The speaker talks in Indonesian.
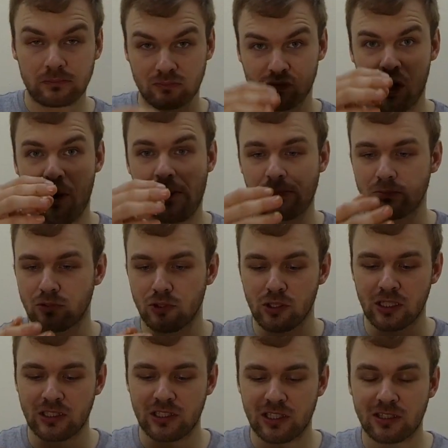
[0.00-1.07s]
Nah,
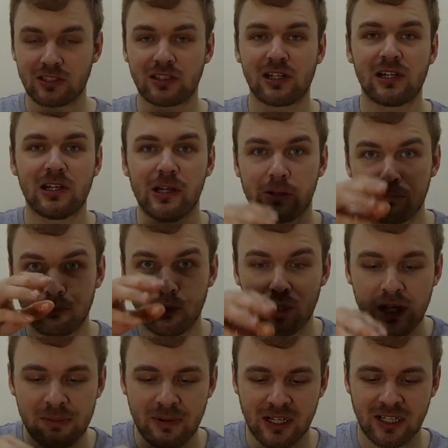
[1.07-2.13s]
juga tidak sering lihat
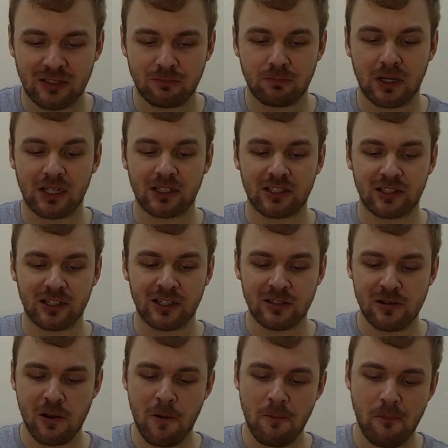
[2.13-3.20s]
bule makan pakai
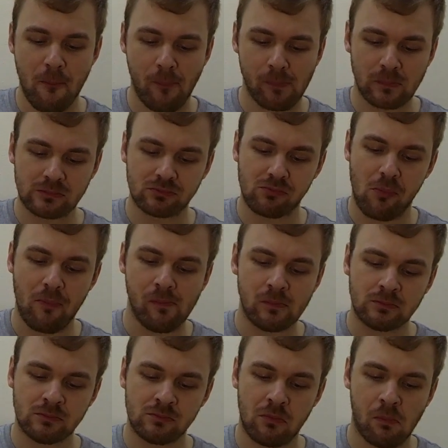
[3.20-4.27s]
tangannya.
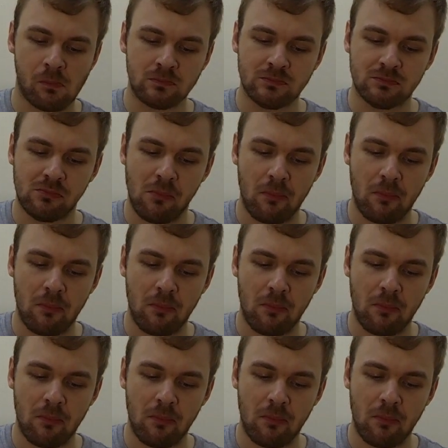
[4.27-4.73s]
Hmm.